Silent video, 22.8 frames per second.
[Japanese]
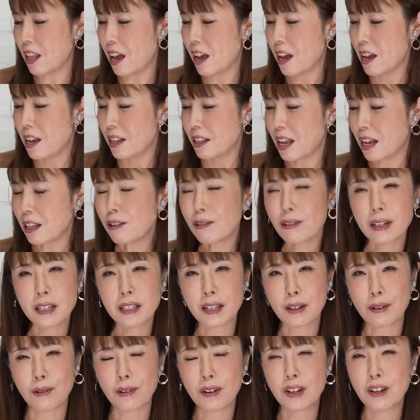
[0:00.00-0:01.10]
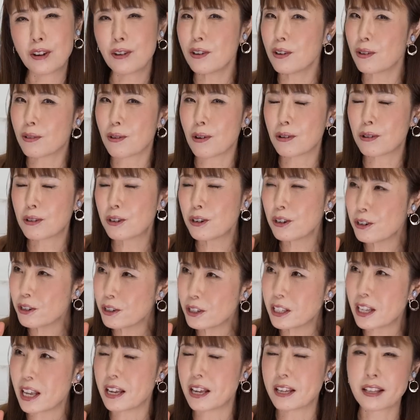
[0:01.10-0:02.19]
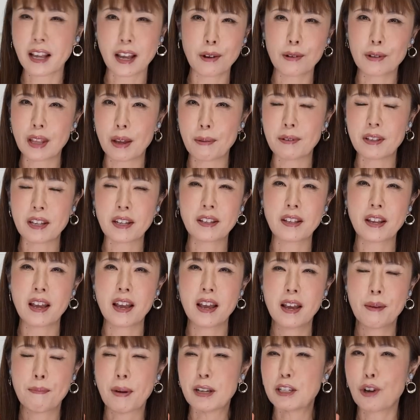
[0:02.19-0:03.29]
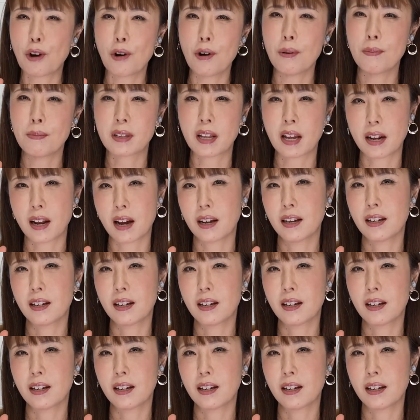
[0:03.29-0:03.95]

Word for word: てなんとかしていろいろ工夫して野菜を食べさせましょうみたいな。